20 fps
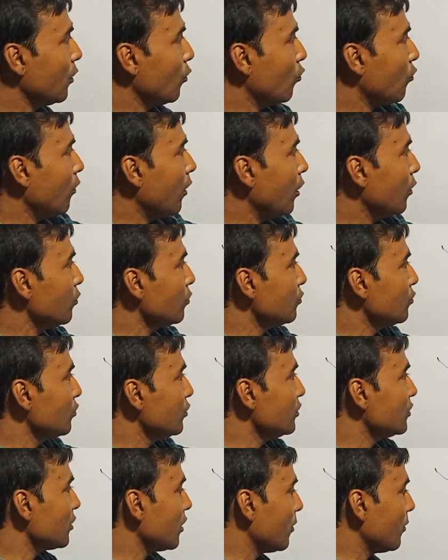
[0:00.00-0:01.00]
তাহলে ওয়াও
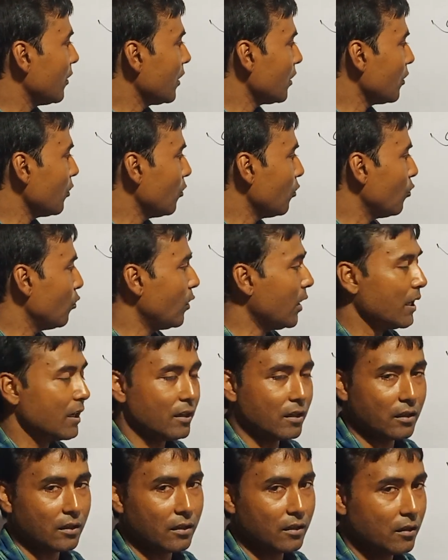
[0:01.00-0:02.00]
দুই জবর ওয়ান
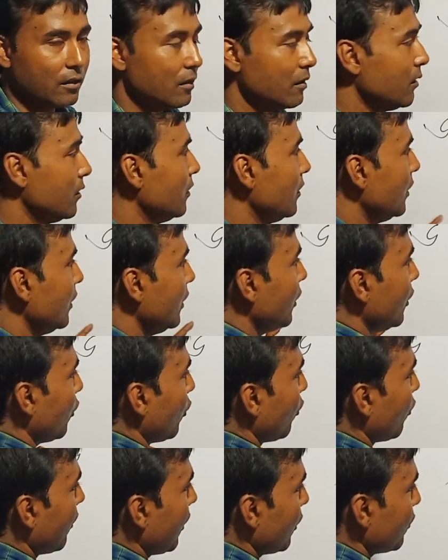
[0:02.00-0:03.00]

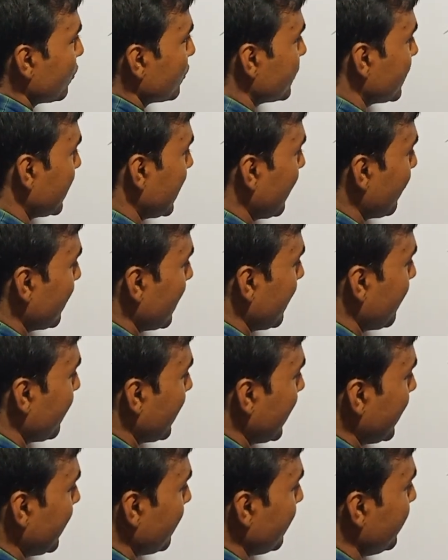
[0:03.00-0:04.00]
ওয়াউজের আমরা
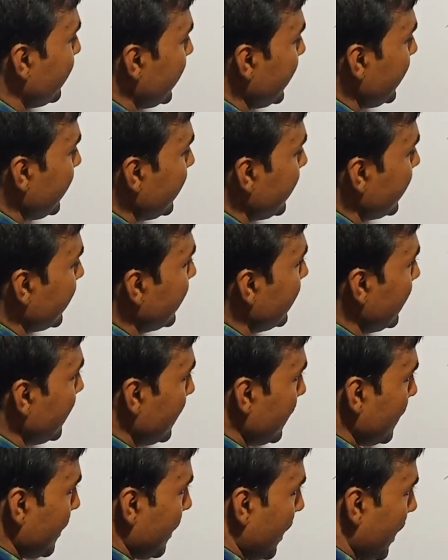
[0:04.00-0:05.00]
পাই বি
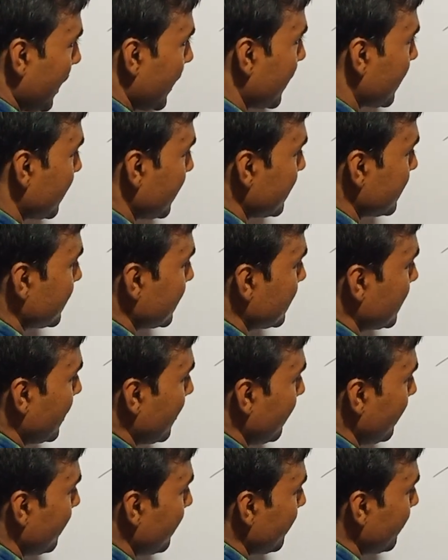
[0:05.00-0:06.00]
আর একটা যে
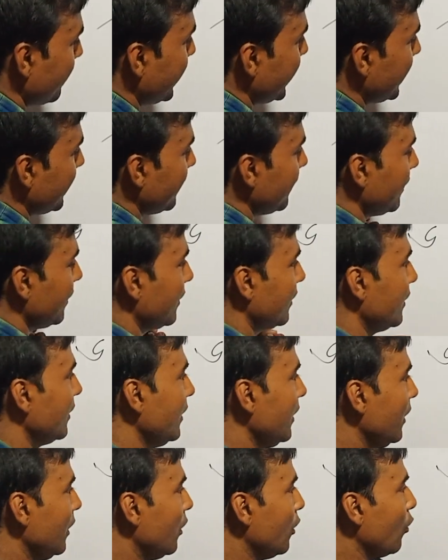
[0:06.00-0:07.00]
দিলাম বিন
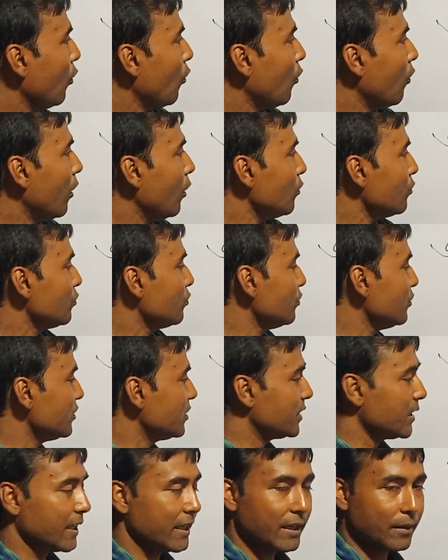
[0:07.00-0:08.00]
ওয়াও দুই
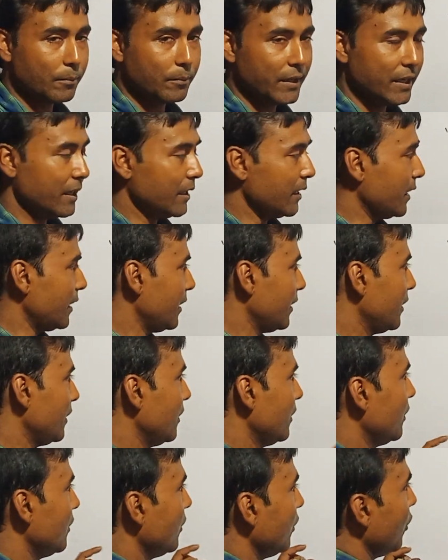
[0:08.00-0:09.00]
জের বিন
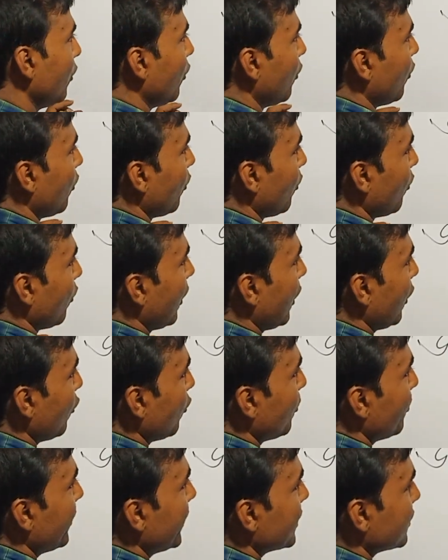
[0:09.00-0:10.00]
ওয়াও
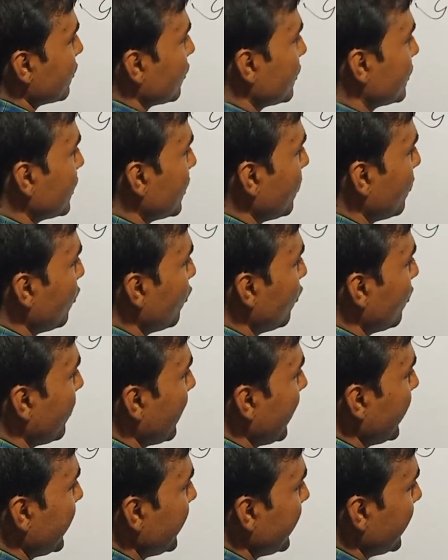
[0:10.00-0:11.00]
পেশ হচ্ছে বু
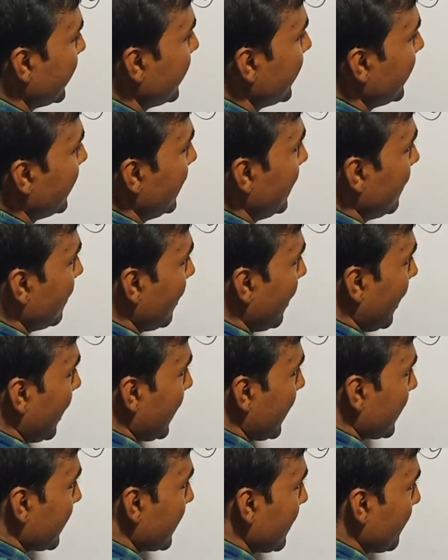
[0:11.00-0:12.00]
পাই
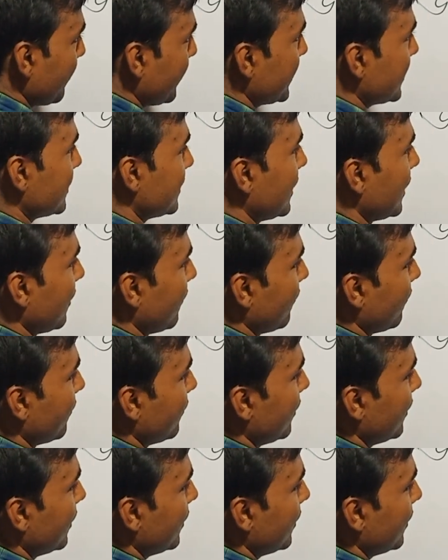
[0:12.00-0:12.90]
আর একটা পেজ দিলাম